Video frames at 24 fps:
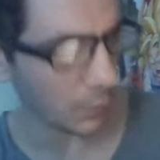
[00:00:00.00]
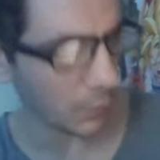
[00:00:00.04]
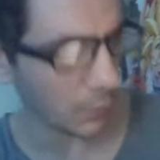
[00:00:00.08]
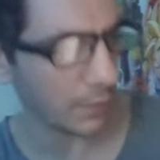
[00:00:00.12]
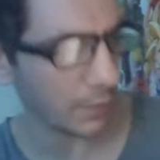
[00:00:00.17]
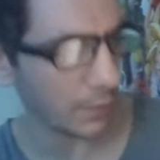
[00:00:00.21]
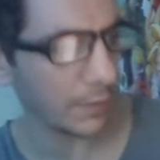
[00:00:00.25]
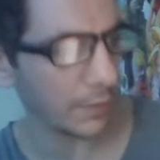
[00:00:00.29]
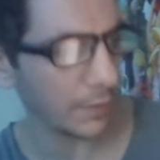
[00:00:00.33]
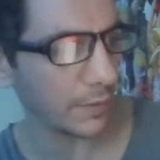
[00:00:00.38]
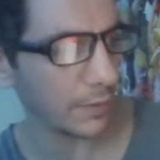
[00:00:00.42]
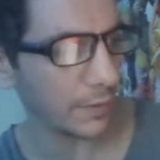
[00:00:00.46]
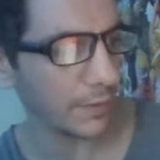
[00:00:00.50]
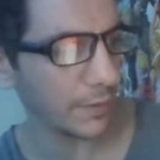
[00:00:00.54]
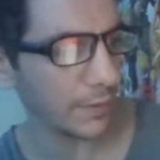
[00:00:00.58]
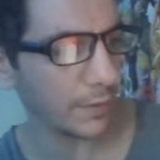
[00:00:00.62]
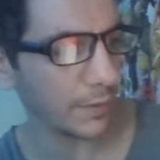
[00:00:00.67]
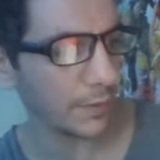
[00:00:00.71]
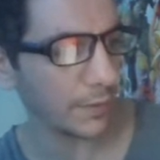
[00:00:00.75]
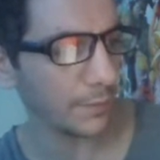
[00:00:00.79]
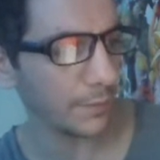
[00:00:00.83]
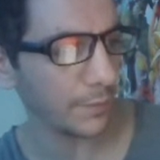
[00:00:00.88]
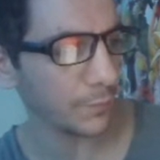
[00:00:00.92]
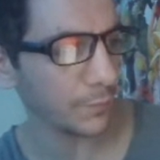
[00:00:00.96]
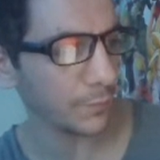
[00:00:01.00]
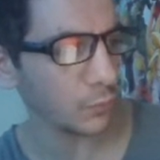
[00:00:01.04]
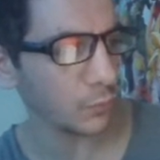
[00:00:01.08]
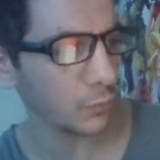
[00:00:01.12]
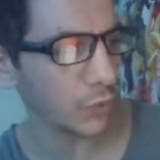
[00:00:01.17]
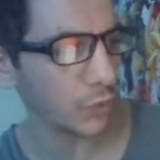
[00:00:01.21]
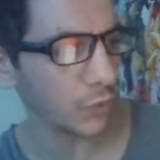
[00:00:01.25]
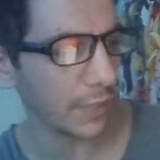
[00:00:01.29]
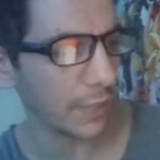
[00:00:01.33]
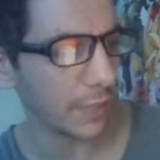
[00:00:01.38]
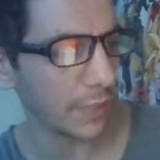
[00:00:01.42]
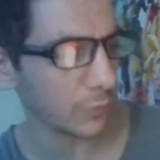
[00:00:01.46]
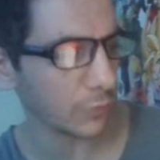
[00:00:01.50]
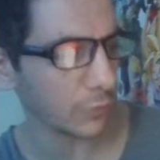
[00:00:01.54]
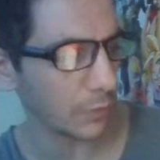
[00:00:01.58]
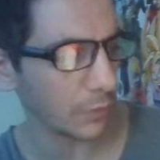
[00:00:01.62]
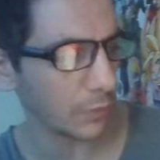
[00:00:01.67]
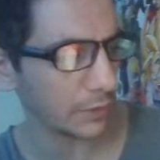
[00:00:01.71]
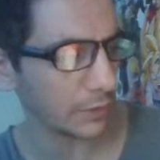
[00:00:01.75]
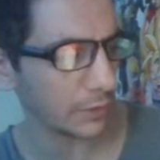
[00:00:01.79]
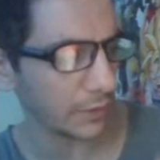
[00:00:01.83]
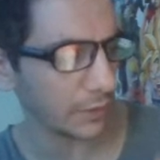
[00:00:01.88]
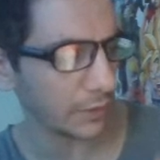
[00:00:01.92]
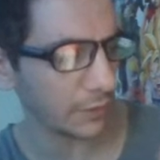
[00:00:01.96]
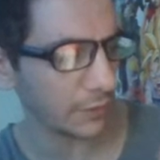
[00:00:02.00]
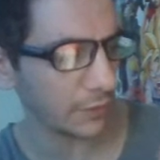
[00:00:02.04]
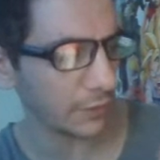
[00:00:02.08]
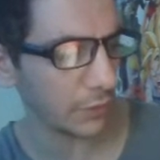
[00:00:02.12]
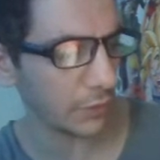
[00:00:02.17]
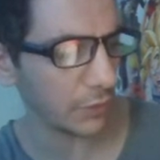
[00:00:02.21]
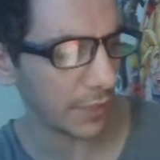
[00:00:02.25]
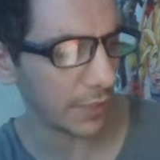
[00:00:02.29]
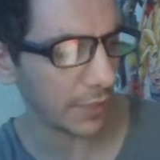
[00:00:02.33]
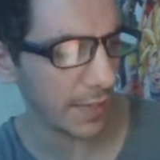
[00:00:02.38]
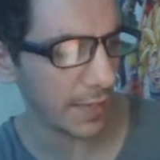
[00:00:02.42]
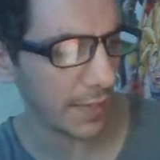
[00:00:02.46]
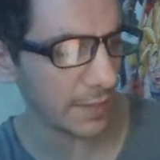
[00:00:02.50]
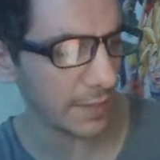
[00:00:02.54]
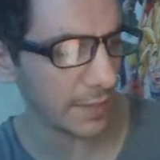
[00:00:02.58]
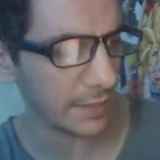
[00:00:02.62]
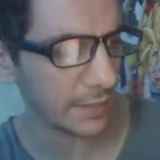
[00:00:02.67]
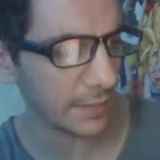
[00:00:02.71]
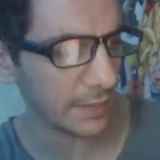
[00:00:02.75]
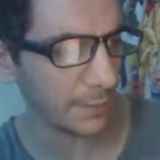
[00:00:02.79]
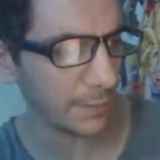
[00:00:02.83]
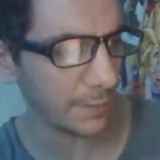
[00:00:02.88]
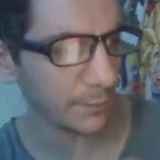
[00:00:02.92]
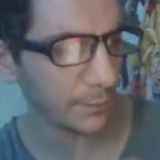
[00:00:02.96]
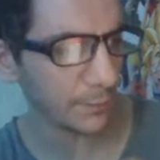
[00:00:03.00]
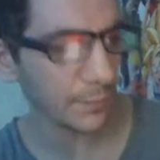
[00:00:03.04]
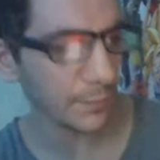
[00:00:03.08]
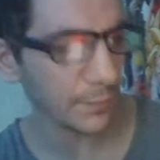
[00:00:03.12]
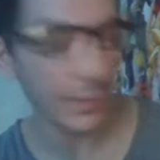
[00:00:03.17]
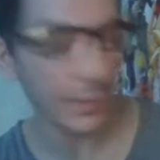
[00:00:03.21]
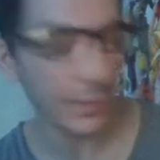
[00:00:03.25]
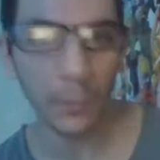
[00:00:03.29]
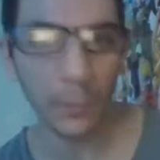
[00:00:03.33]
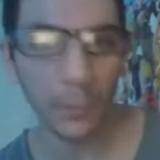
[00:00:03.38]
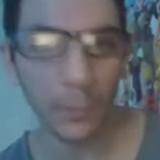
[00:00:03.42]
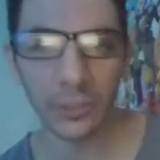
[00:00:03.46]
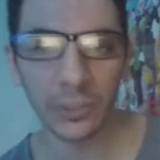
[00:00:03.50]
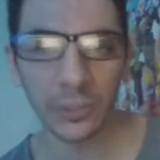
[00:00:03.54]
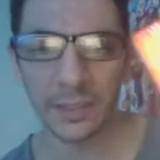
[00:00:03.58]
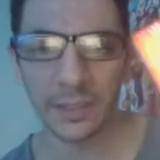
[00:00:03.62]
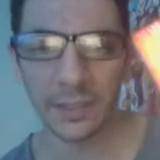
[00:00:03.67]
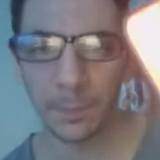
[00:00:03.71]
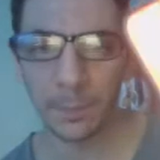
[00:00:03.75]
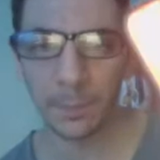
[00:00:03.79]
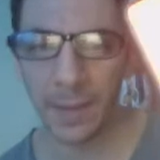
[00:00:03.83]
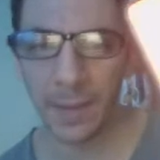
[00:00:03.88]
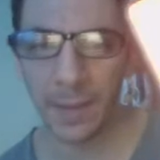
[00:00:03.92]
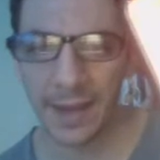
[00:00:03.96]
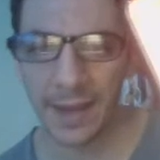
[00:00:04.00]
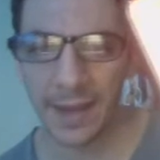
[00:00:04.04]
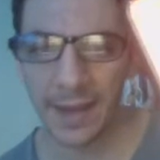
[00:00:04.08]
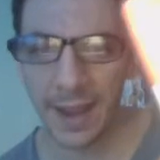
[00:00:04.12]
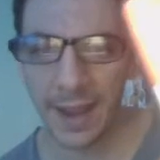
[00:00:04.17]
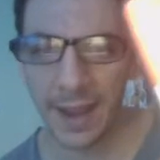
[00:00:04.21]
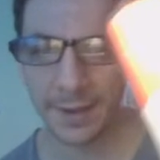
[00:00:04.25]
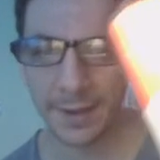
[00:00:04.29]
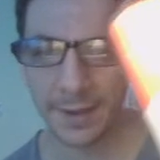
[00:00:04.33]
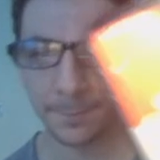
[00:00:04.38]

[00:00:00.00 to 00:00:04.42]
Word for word: eh, un certo quantitativo di crediti potete pagare